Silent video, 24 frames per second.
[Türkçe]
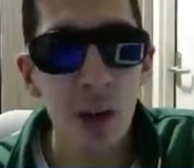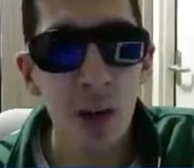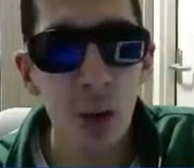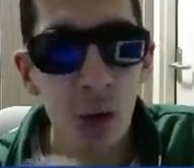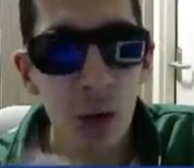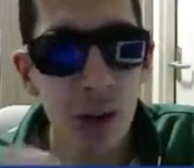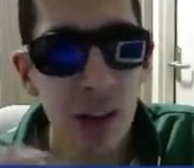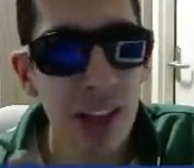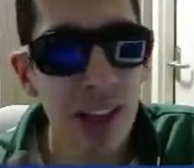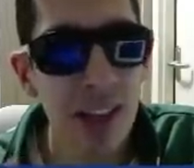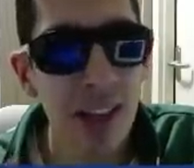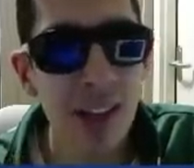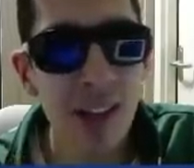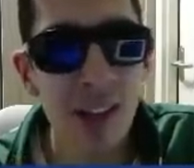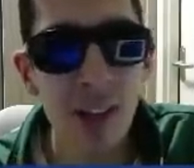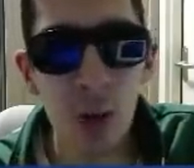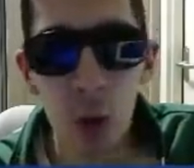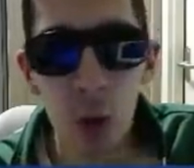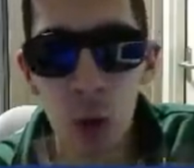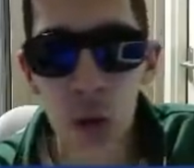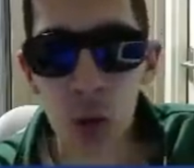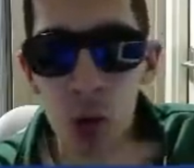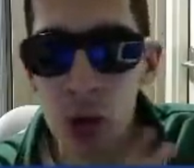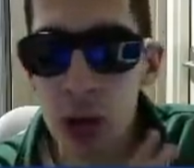
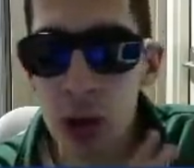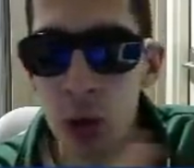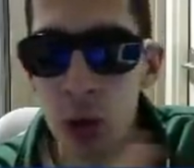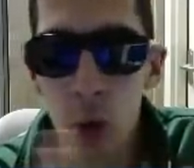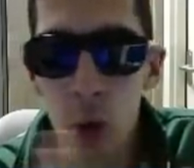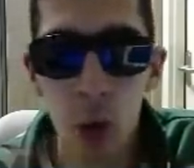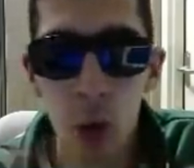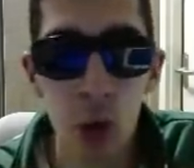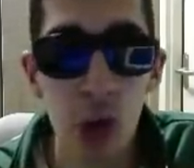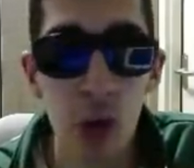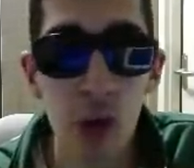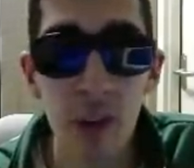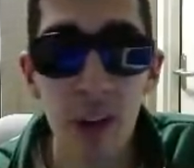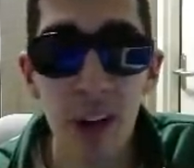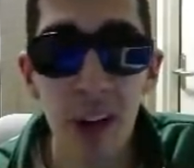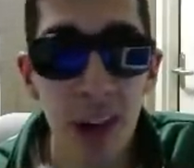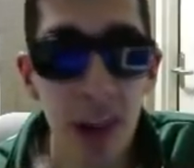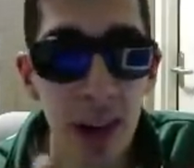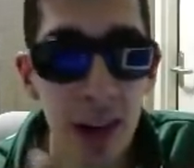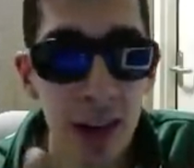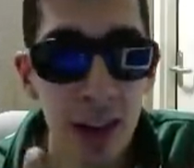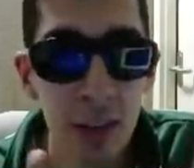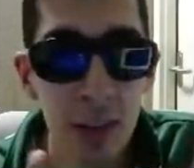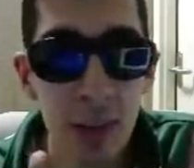8-9 hani o
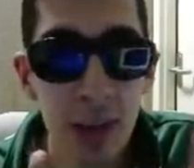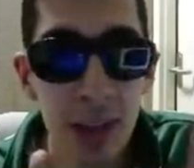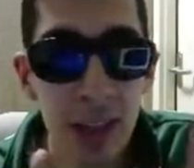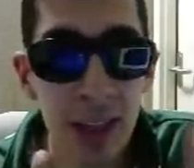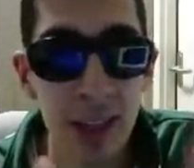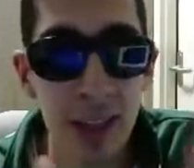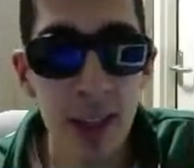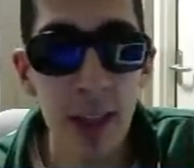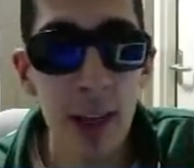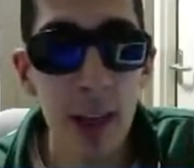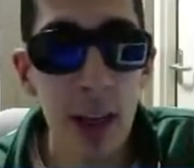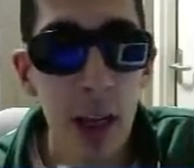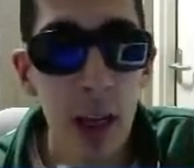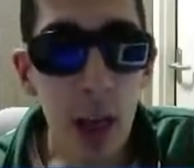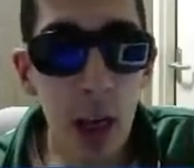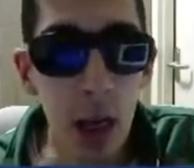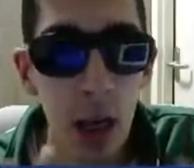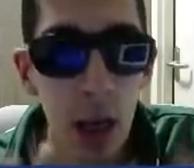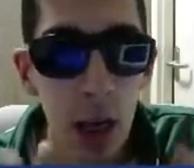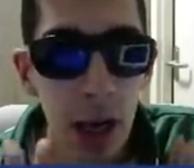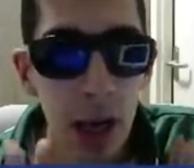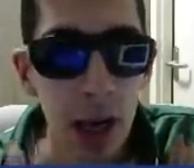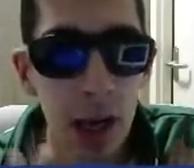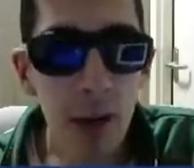civarlarda bir kitle
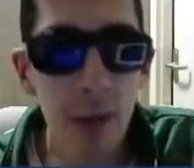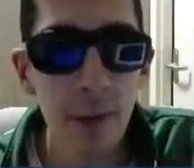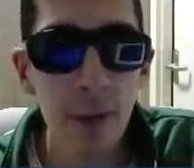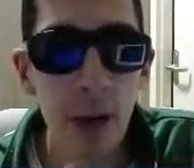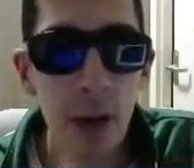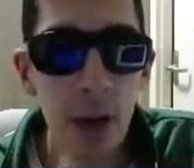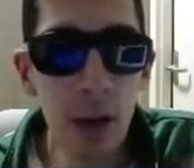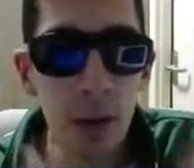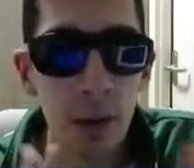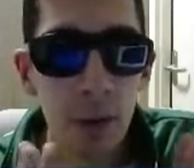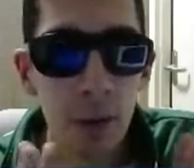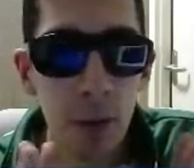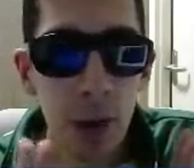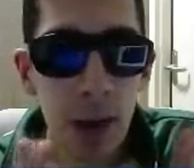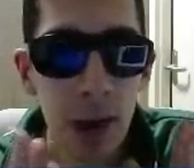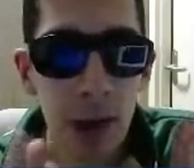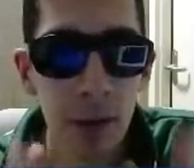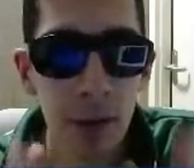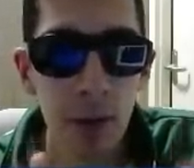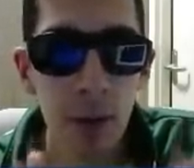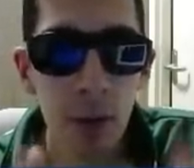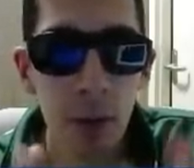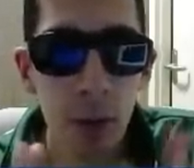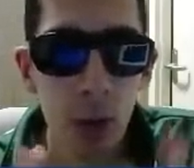her haftanın her
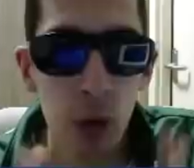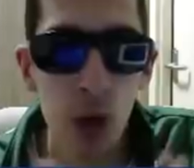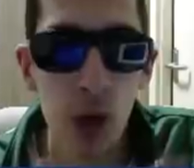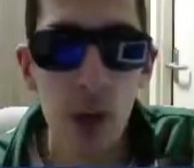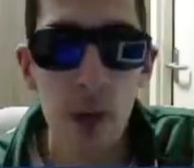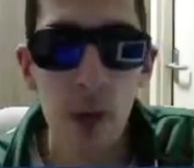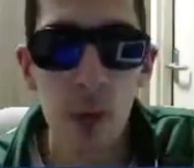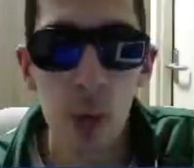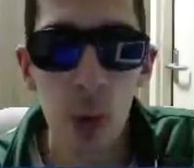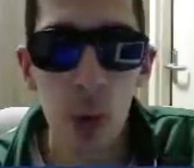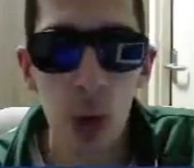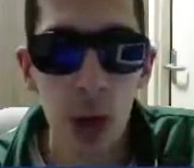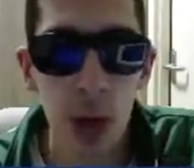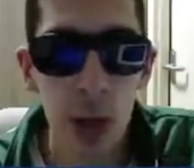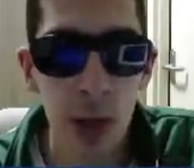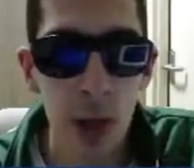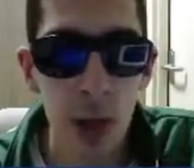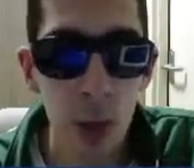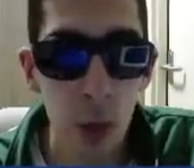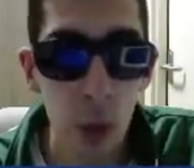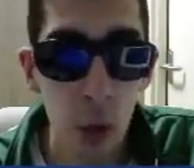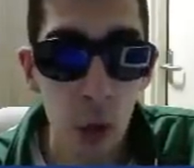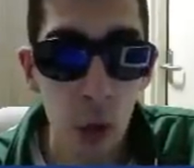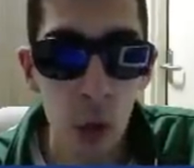hafta Foot Champs
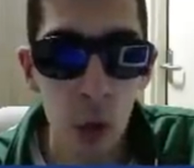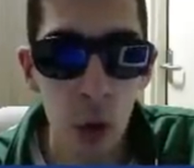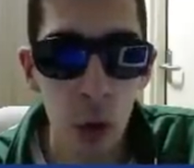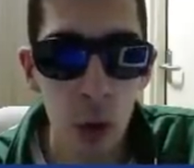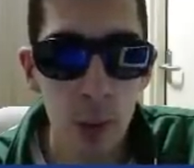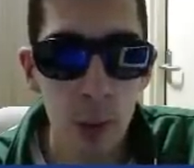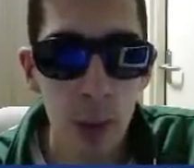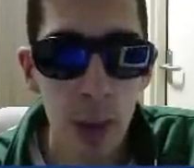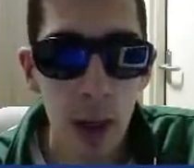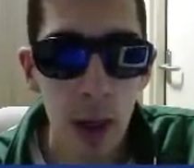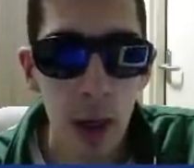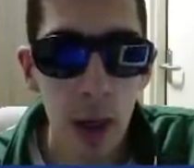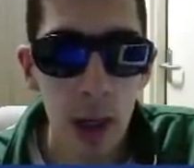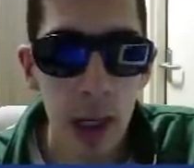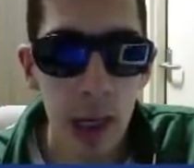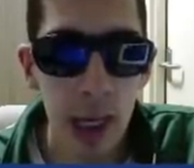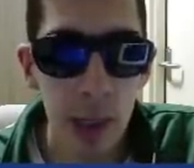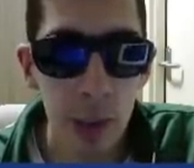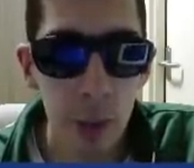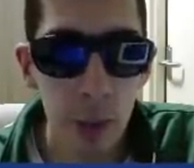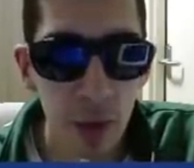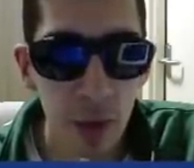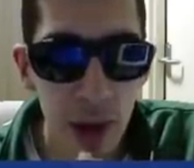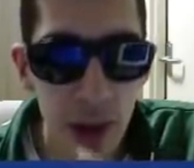oynadığını düşünüyorum.
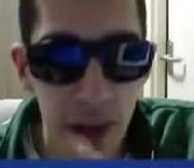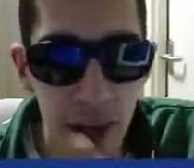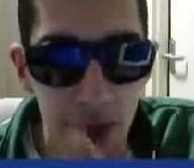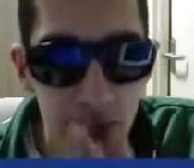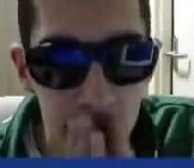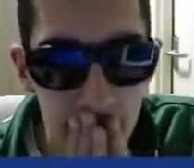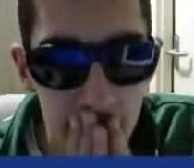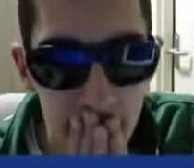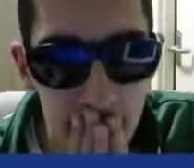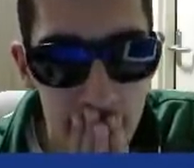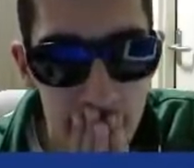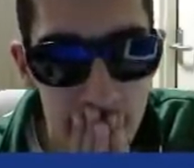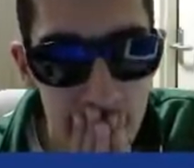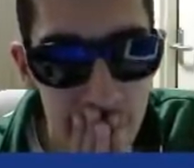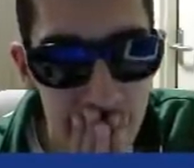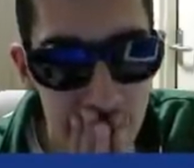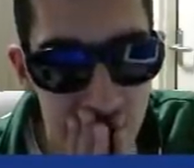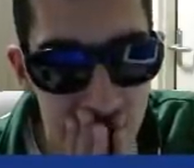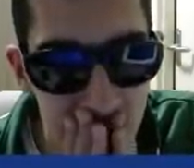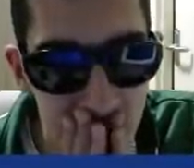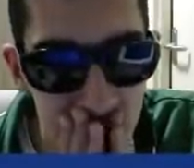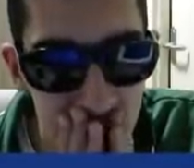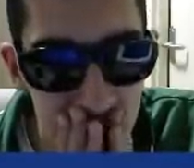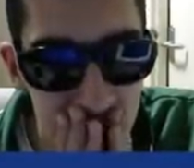Yani bu veriler
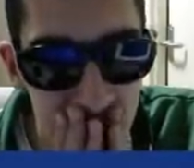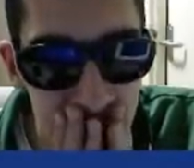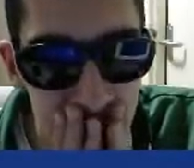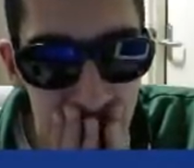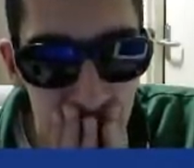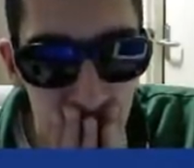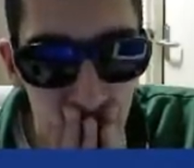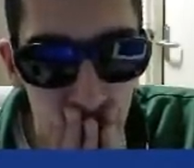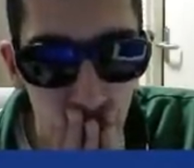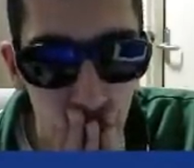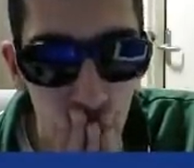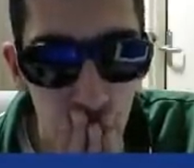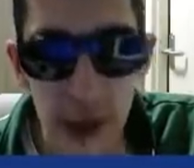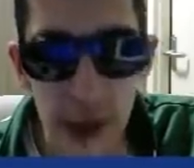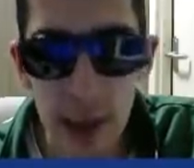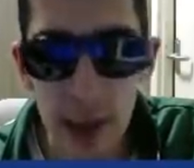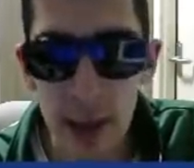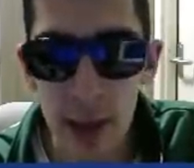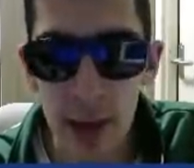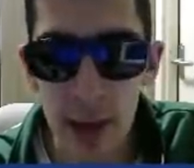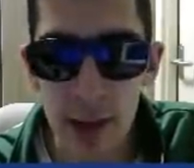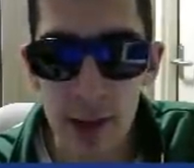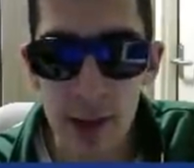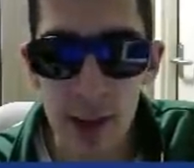gerçekten çok
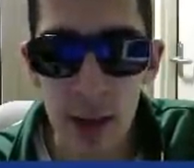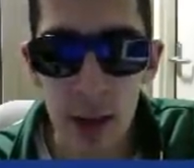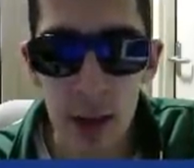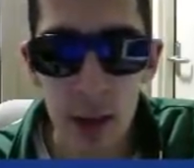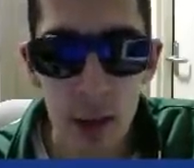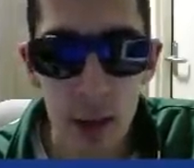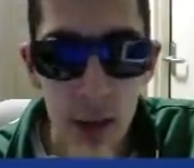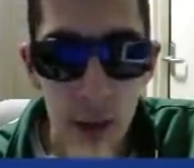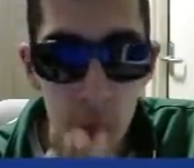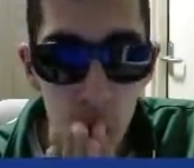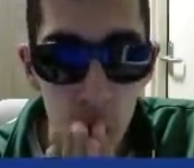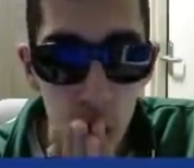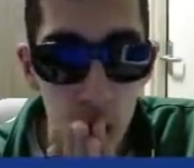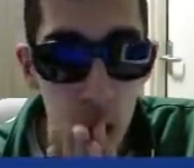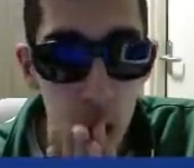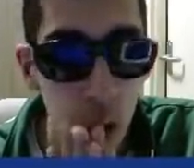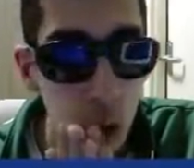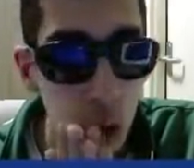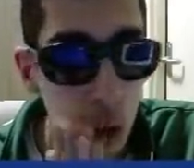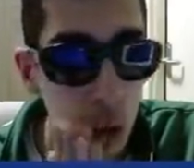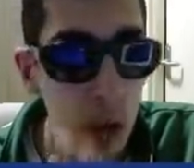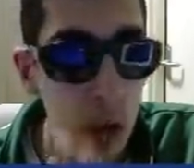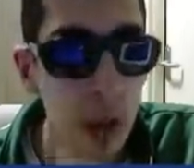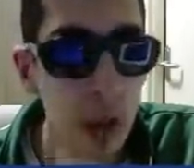enteresan. Burada
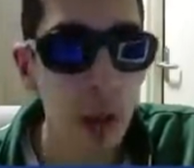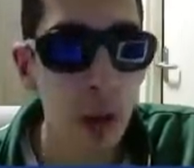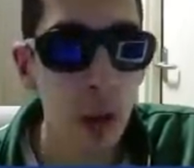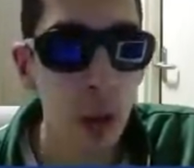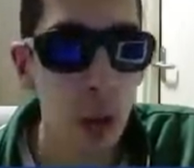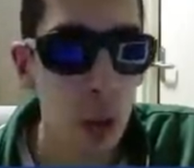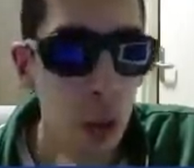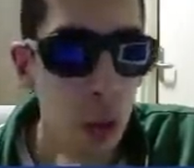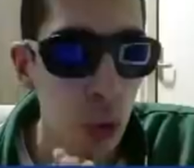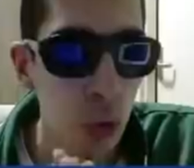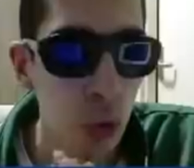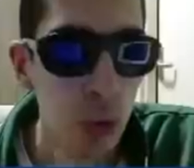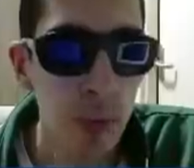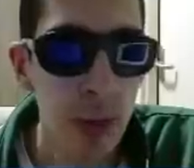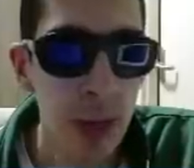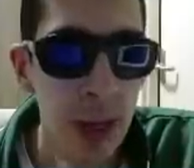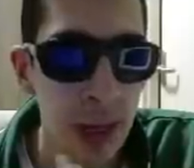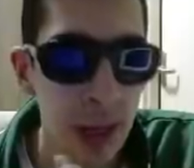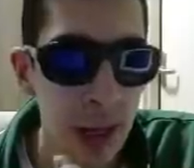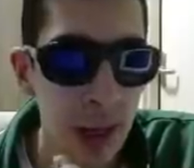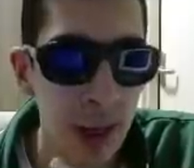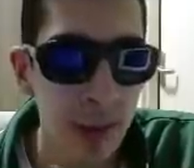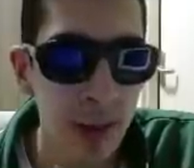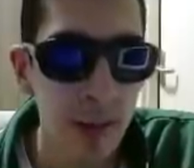şunu da
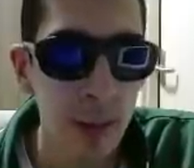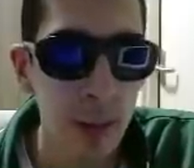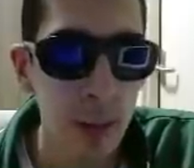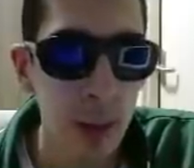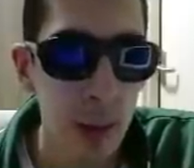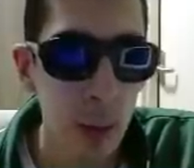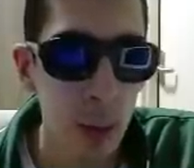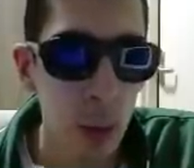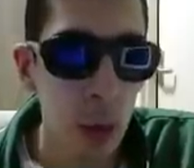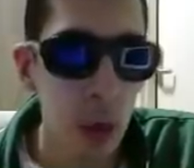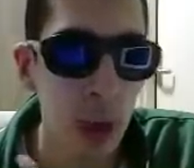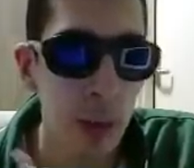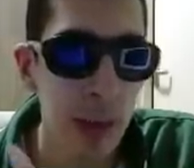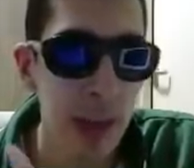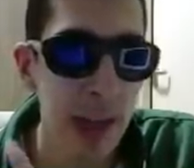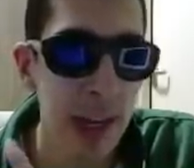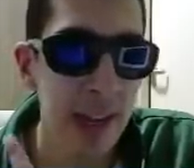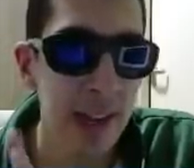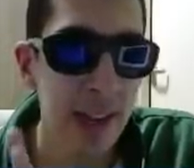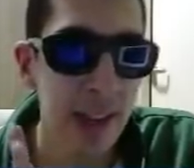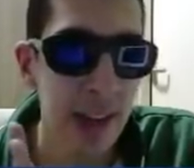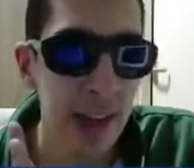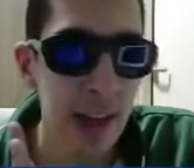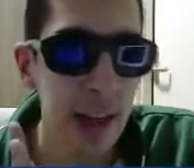düşünmek lazım. tabi o da bir
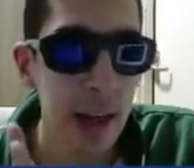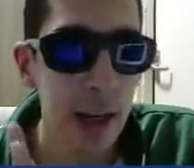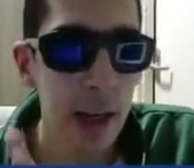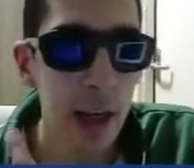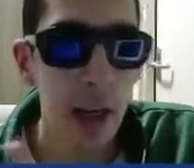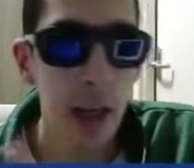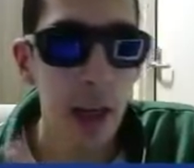etken.